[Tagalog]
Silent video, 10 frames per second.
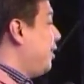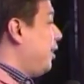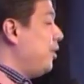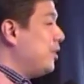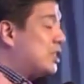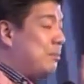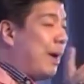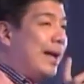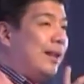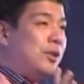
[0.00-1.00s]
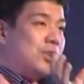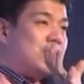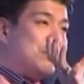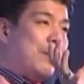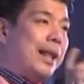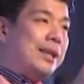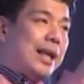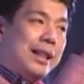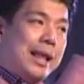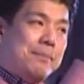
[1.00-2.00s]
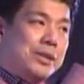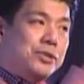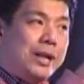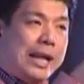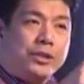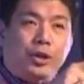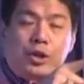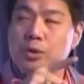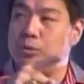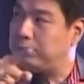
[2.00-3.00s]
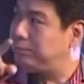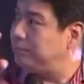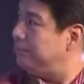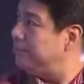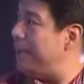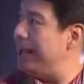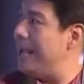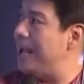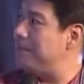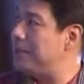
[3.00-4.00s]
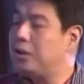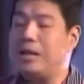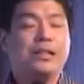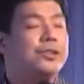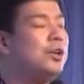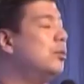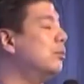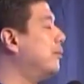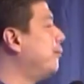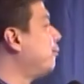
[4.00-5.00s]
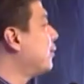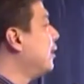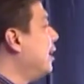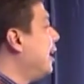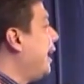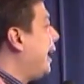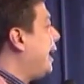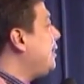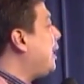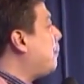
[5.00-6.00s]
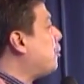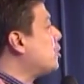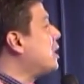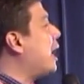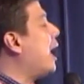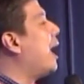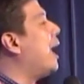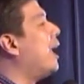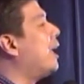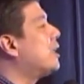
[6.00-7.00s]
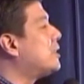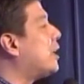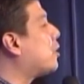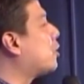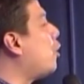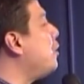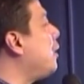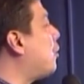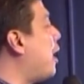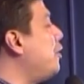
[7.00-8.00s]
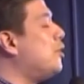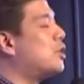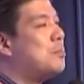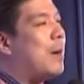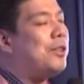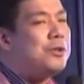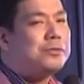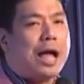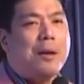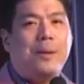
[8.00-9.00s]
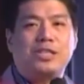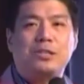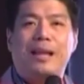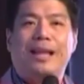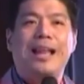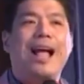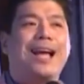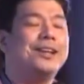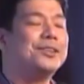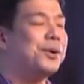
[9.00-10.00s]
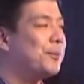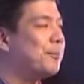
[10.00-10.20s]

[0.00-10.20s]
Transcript: Yung smiley, yung smile niya, medyo letter U. Ayan, medyo letter U. Hindi po siya sardonic. Ano yung, ano yung tamang smile? Kailangan ganito.